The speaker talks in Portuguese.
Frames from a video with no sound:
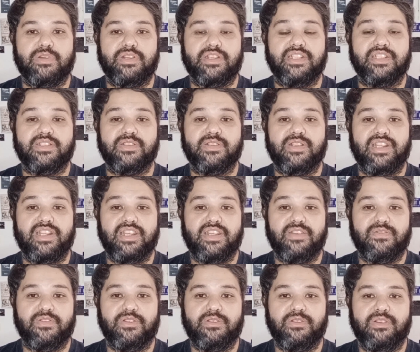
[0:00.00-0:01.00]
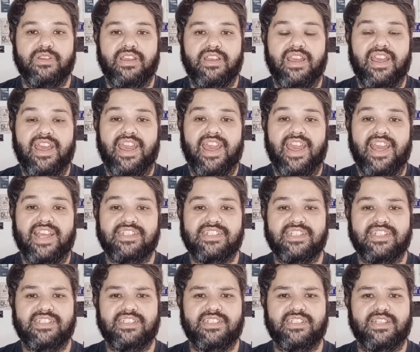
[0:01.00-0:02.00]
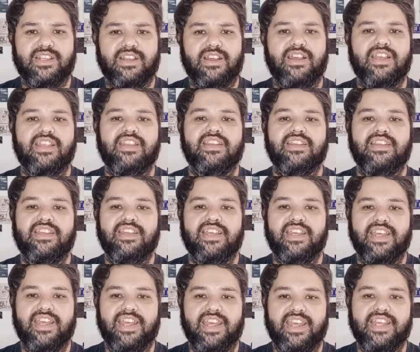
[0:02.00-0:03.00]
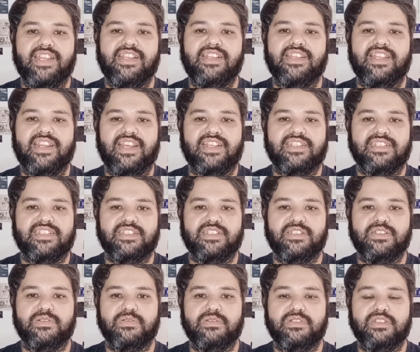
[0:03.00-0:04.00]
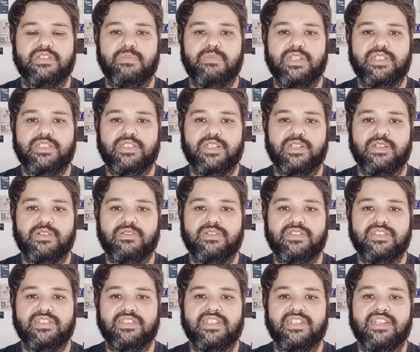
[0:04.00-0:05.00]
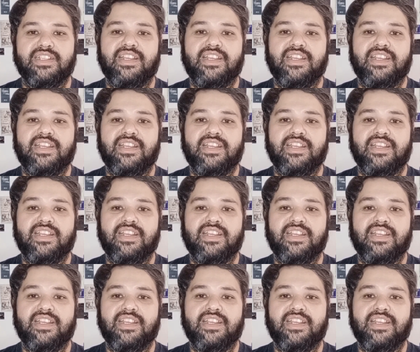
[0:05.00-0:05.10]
no livro, essa história entre essas duas pessoas